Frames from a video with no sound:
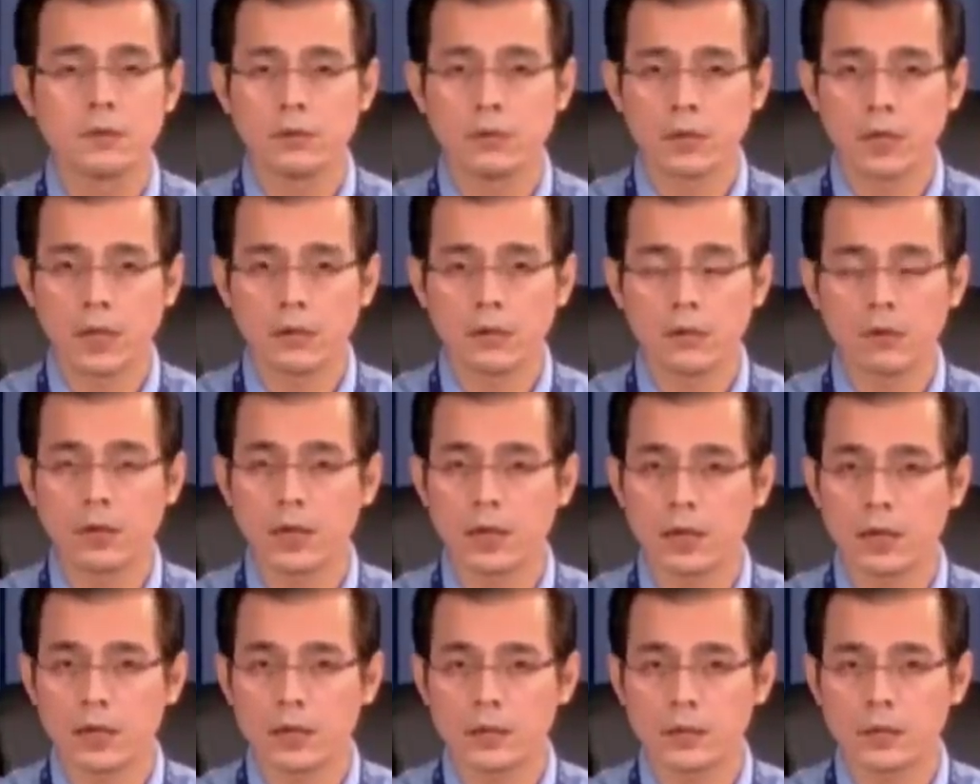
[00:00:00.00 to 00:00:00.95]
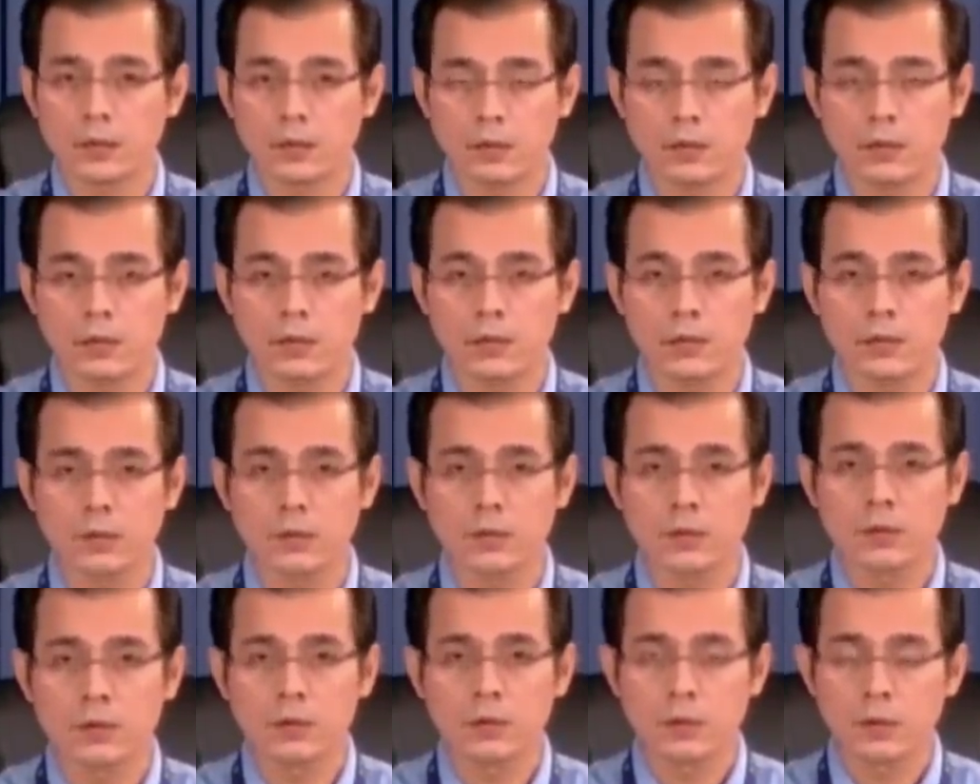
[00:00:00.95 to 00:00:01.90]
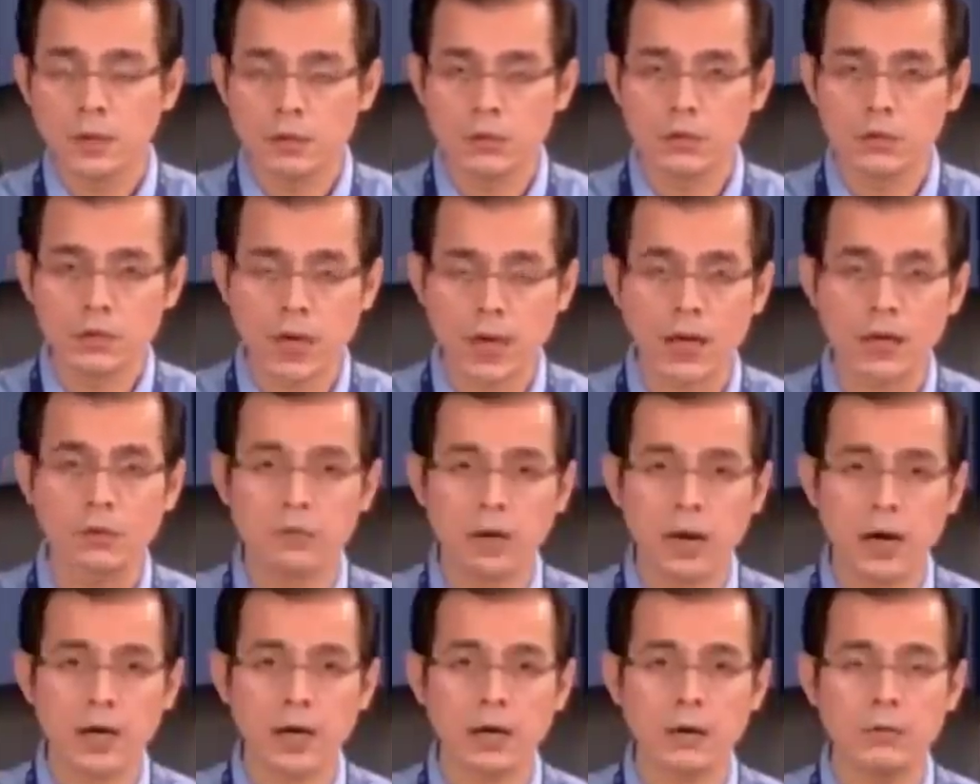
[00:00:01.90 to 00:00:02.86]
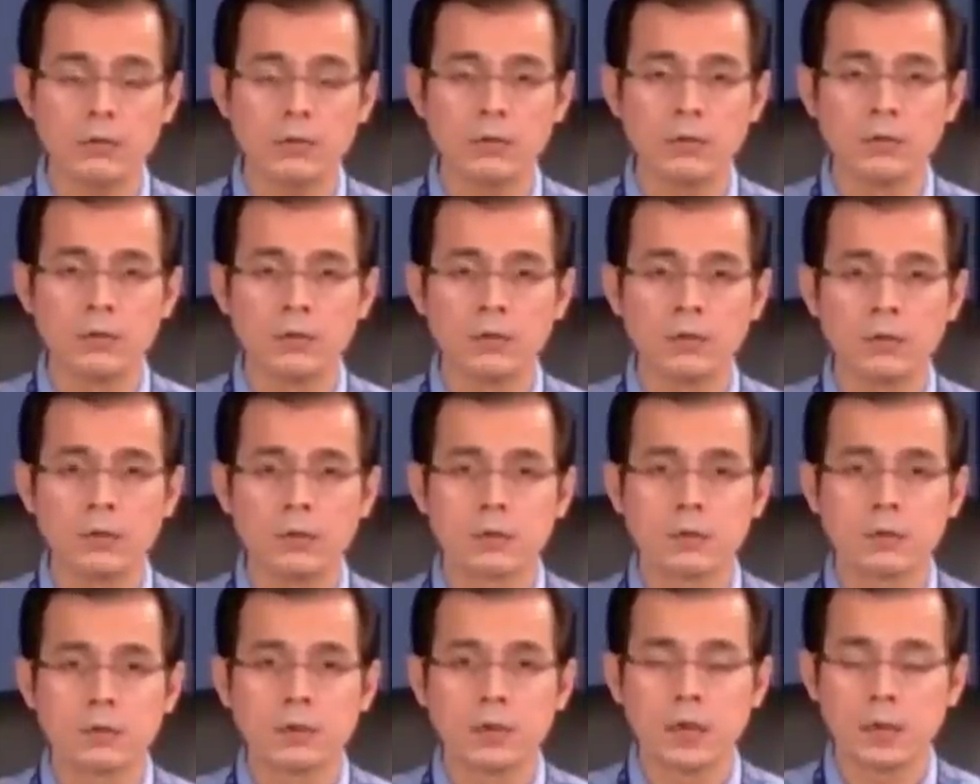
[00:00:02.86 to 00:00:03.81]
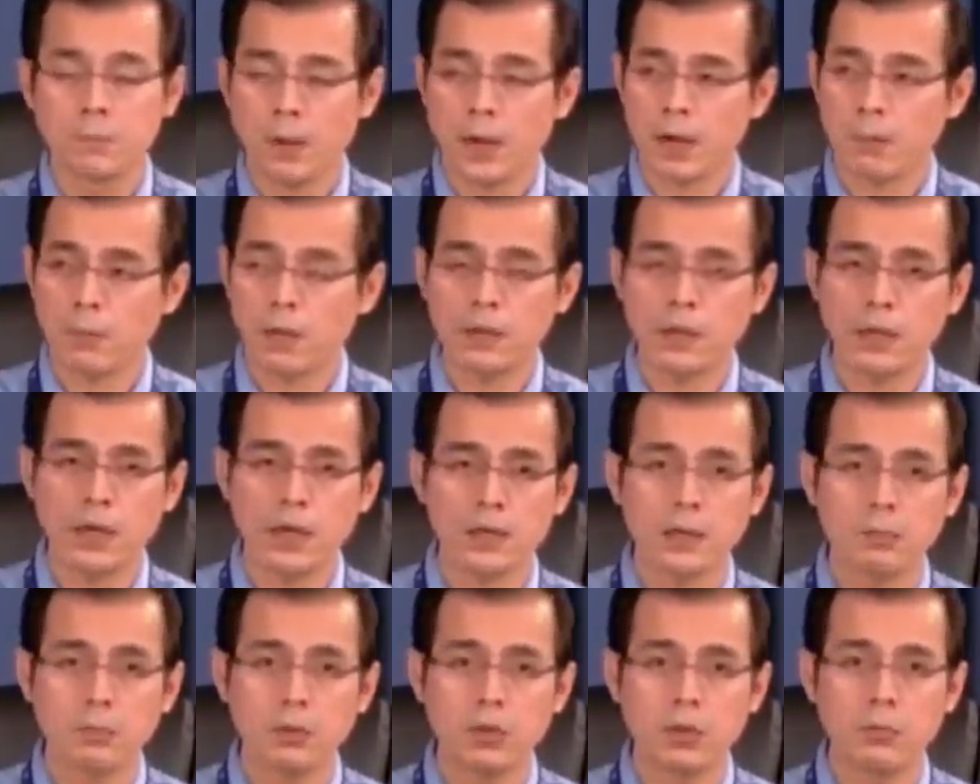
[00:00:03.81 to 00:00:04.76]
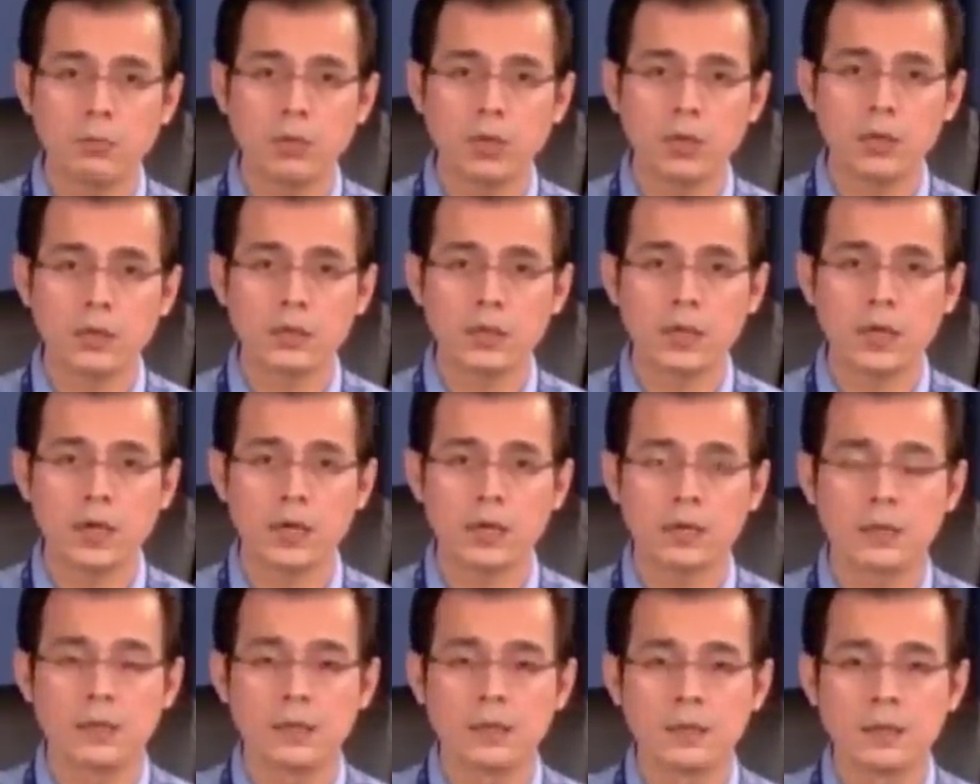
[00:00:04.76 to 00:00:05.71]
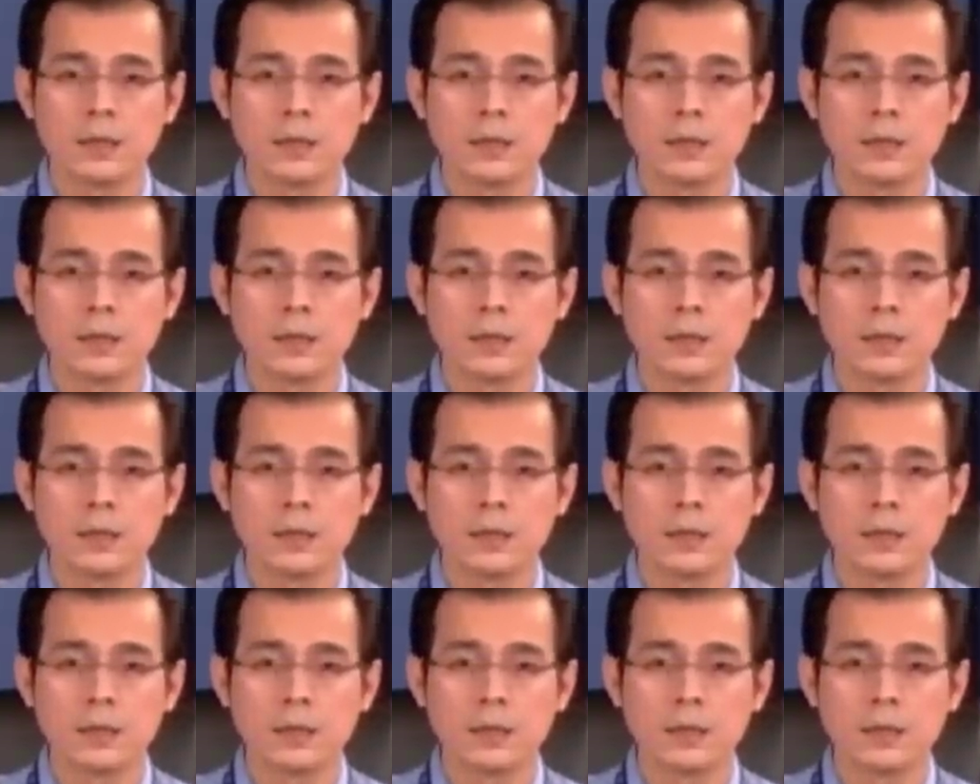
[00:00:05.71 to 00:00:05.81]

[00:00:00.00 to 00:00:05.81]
Yung ganong karanasan ko na kung saan nung araw, ay para bang tinataboy-taboy lang sila